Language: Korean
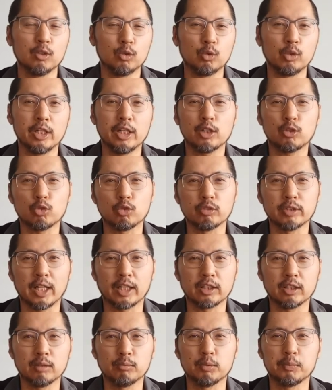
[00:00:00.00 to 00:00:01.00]
우리
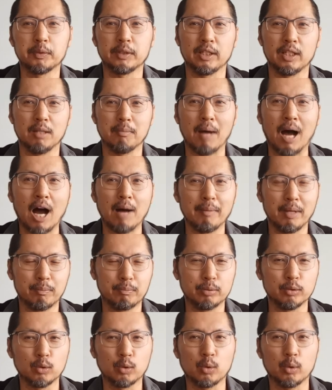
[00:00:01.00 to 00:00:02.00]
중장년 부부들이
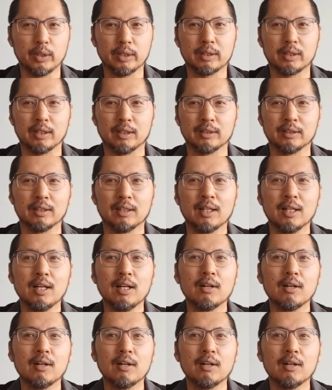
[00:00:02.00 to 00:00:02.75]
마음에 품고 있던